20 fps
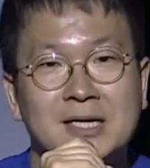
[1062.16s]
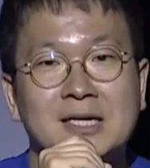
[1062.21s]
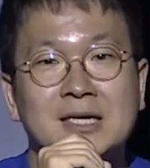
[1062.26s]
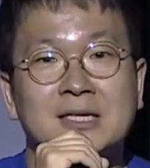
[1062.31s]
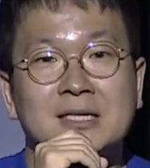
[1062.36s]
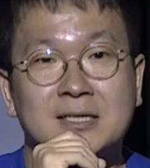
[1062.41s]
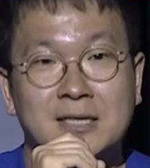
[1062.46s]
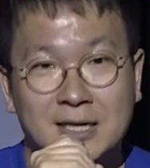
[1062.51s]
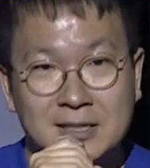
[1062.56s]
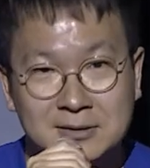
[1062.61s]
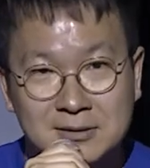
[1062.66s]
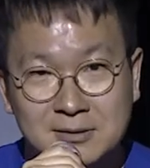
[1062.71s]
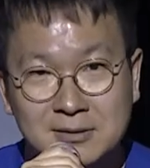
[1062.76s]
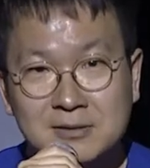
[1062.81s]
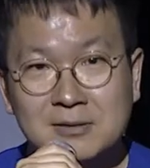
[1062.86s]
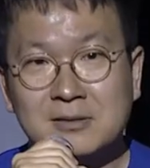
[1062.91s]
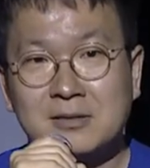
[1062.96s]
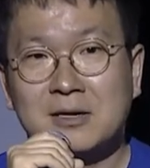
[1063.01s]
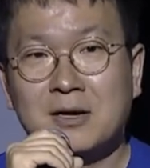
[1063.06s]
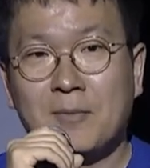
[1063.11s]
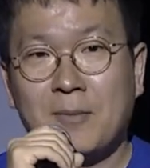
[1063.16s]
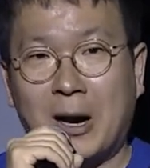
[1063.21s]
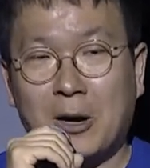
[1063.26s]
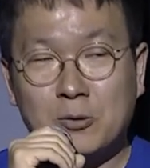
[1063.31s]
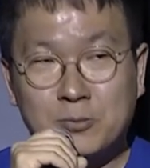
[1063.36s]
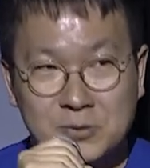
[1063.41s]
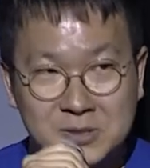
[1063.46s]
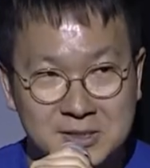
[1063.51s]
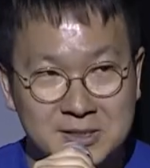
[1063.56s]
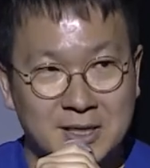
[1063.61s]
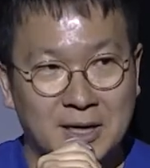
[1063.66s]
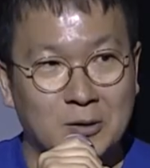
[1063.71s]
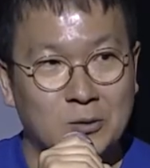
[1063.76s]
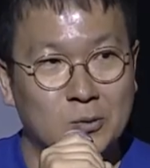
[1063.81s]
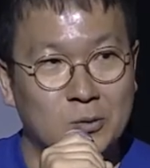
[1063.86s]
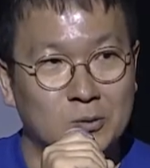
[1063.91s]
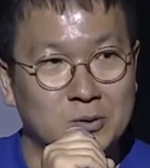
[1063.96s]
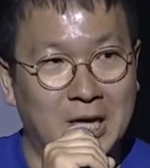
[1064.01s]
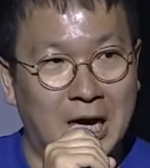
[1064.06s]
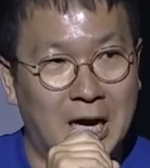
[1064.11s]
그래서 바로
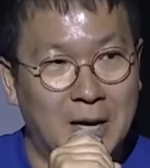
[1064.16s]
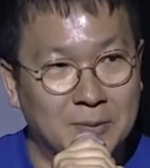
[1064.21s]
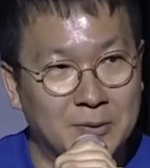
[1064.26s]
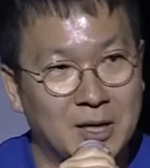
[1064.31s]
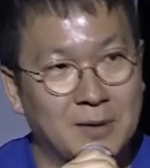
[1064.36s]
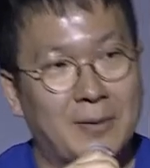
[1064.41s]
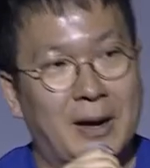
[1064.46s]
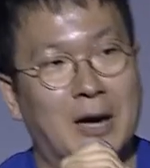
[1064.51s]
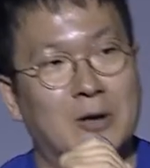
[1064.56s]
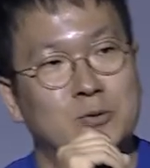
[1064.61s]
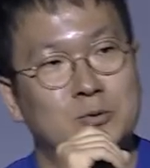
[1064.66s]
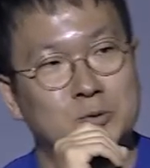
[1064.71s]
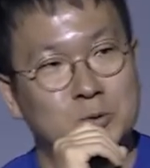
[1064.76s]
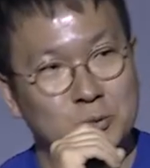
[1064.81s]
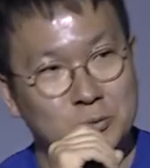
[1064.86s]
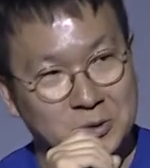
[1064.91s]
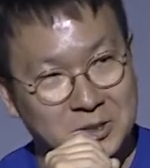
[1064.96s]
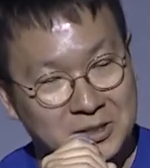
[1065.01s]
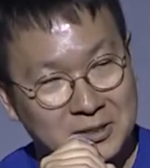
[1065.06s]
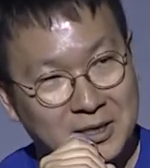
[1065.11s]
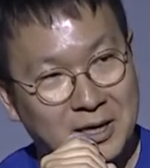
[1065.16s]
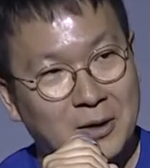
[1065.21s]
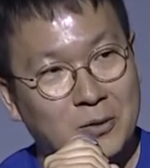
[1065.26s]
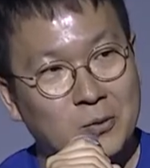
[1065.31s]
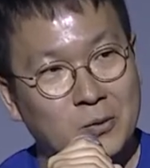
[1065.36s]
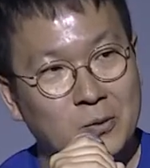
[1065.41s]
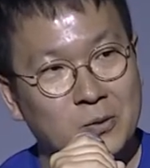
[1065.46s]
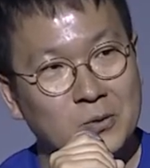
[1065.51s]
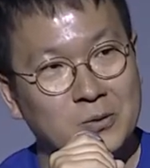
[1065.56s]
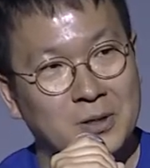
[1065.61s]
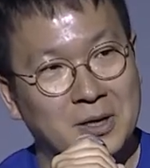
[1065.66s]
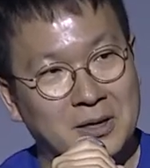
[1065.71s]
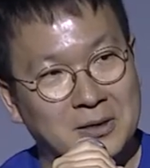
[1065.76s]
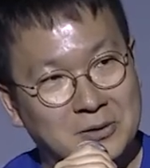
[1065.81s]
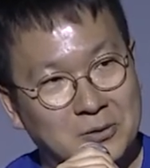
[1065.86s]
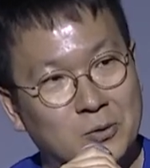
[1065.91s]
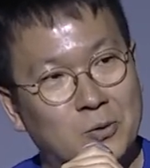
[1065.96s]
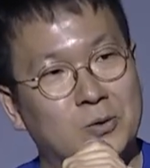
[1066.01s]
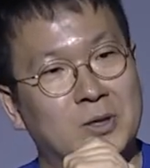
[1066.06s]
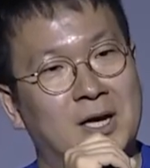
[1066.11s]
피치하고 다음 날 바로 후속 미팅하고 네
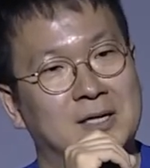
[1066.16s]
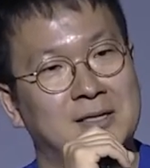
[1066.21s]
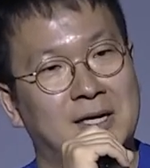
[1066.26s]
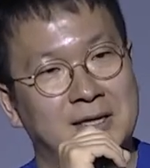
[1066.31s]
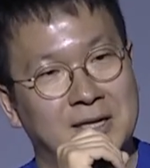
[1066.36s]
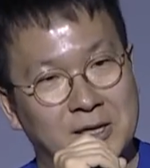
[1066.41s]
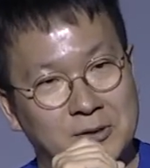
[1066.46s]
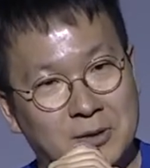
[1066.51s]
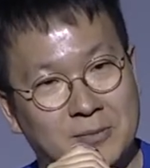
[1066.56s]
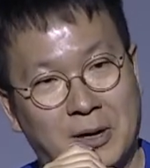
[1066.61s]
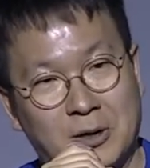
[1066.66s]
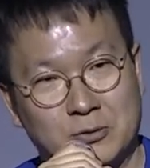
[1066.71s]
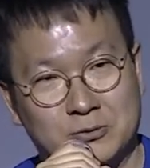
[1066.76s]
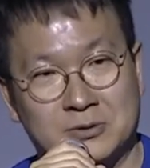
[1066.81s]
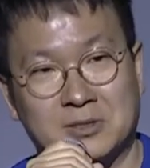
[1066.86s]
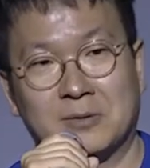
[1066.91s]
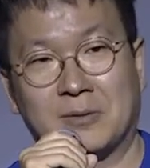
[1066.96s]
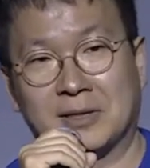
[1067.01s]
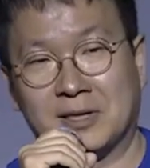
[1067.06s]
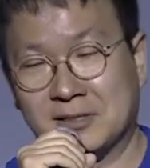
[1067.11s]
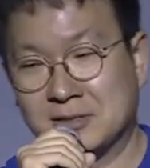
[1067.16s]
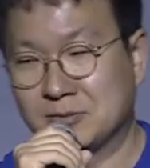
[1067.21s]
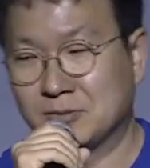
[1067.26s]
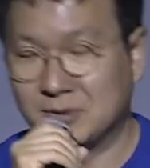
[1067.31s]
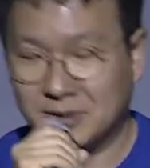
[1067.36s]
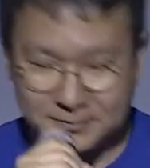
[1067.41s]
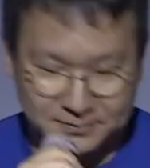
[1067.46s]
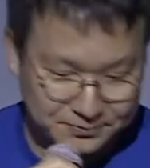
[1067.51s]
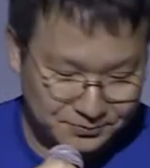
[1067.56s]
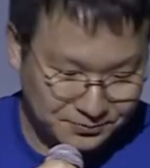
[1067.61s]
그러고 나서 한 달 뒤에 바로 투자를 받았습니다.